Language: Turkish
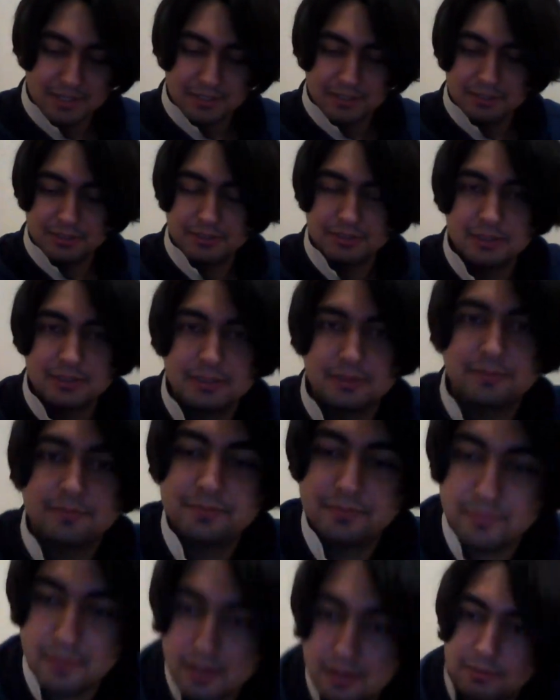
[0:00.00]
Ee,
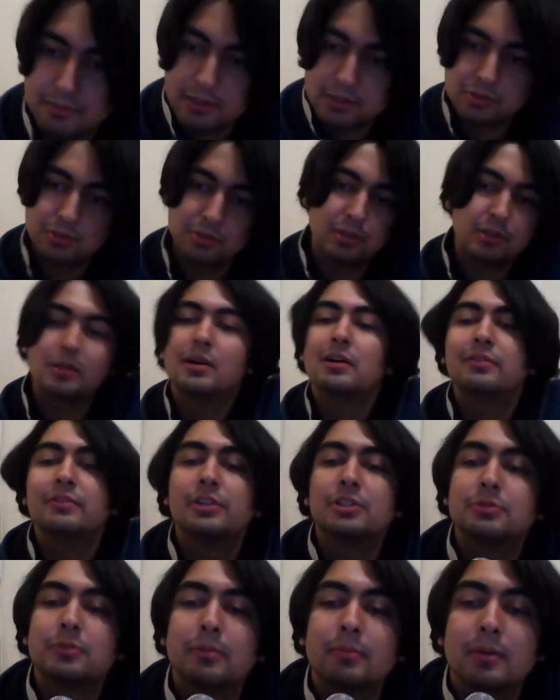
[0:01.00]
biraz sonra kahve
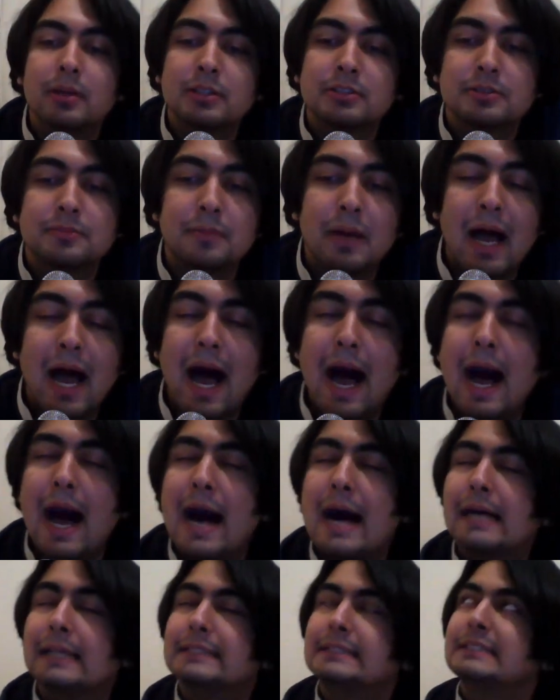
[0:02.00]
içmem lazım.
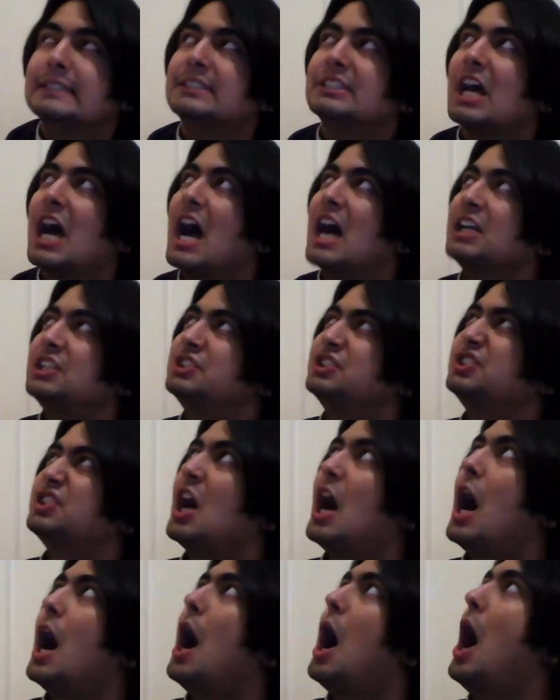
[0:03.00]
anca
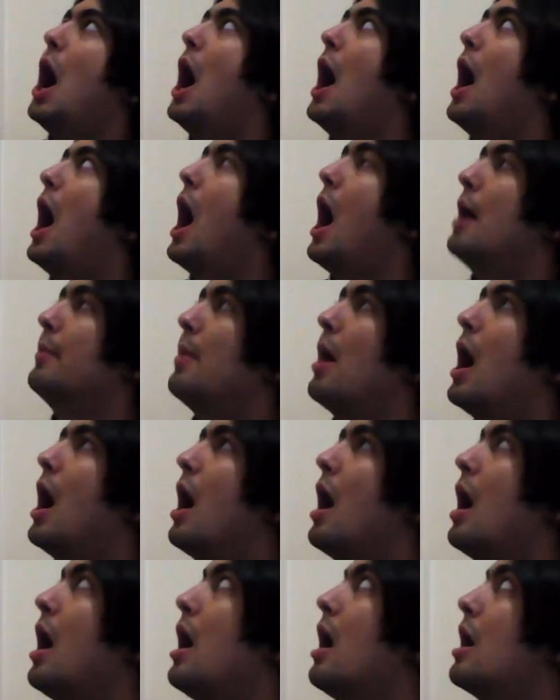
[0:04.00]

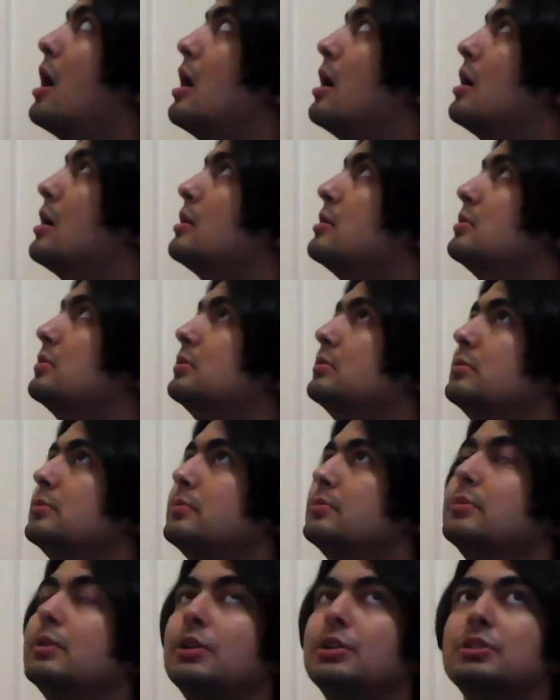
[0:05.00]
ama
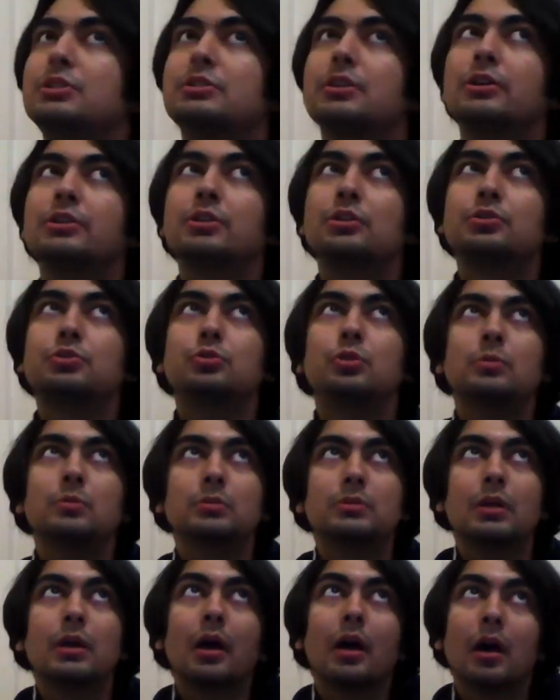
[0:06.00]
insan yaşıyor
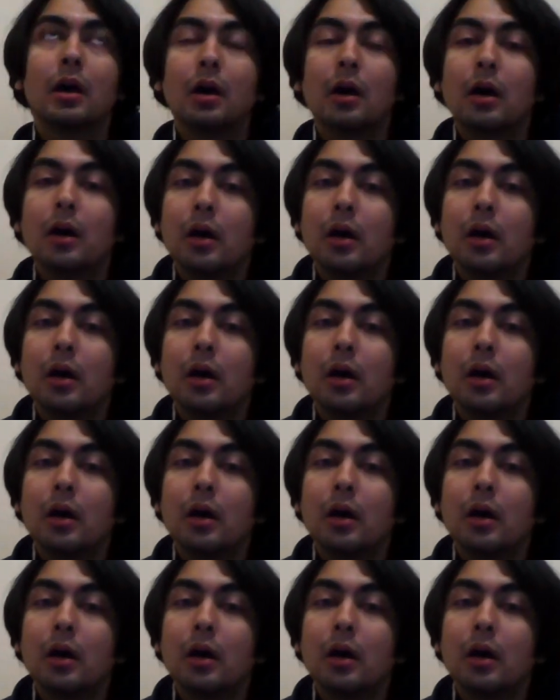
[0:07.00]
burada ya.